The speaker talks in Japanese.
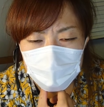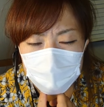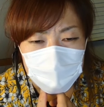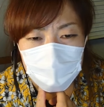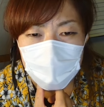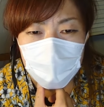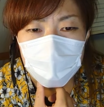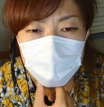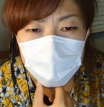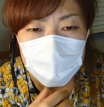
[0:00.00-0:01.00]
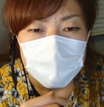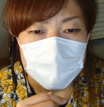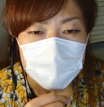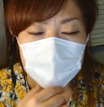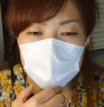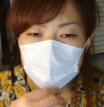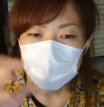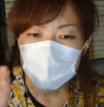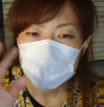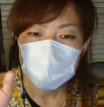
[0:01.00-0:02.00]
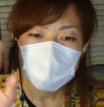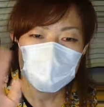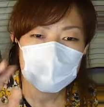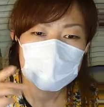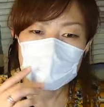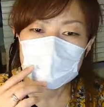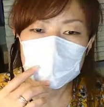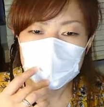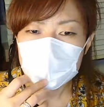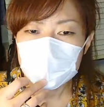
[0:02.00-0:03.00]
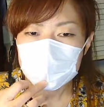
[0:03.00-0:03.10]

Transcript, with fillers: それでもね、まあ、ク馬売り切れてるじゃんとか、